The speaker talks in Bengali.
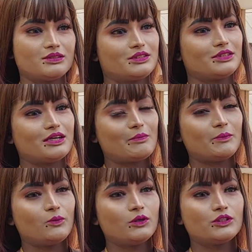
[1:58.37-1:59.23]
আচ্ছা
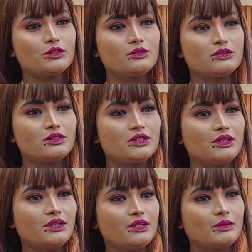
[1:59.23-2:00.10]
আমার পরিচয় হচ্ছে
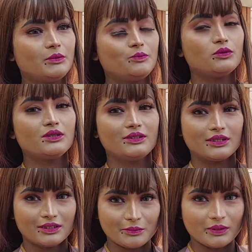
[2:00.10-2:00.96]
আমি পুরান
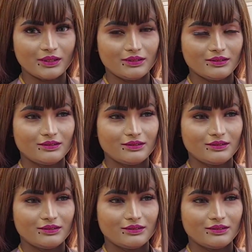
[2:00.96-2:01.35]
ঢাকার মেয়ে